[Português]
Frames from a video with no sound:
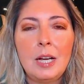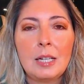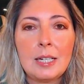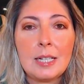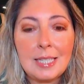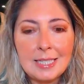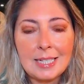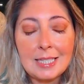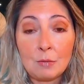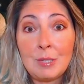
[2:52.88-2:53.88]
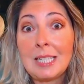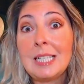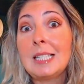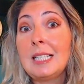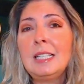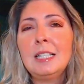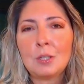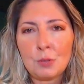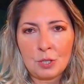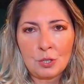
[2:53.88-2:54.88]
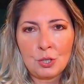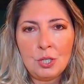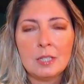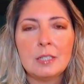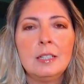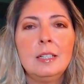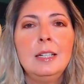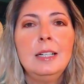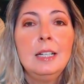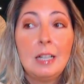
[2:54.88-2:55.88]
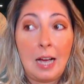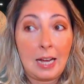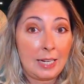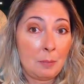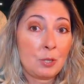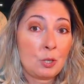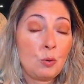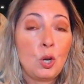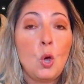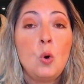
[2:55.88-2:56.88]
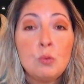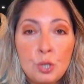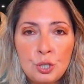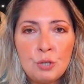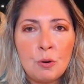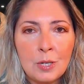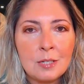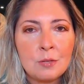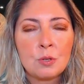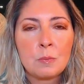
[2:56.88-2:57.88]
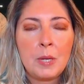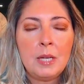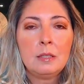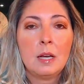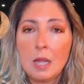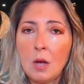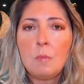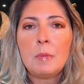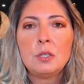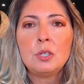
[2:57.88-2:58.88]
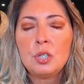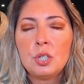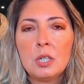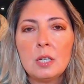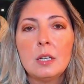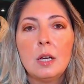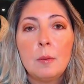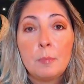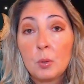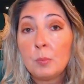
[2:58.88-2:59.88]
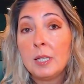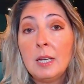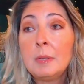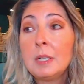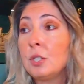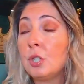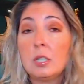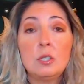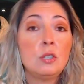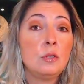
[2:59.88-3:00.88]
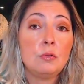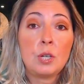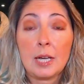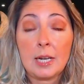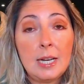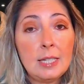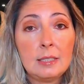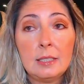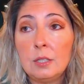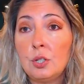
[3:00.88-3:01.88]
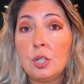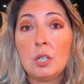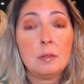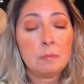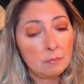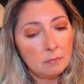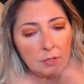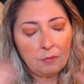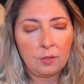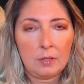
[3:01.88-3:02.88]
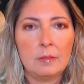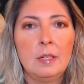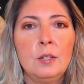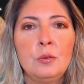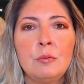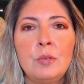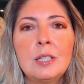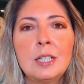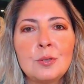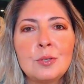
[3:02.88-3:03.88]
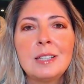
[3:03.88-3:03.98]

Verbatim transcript: Aquela sensação esquisita que eu sentia, aquela pessoa longe de qualquer suspeita, realmente tinha problema e tinha desvio de caráter e tinha, enfim, não vou entrar nos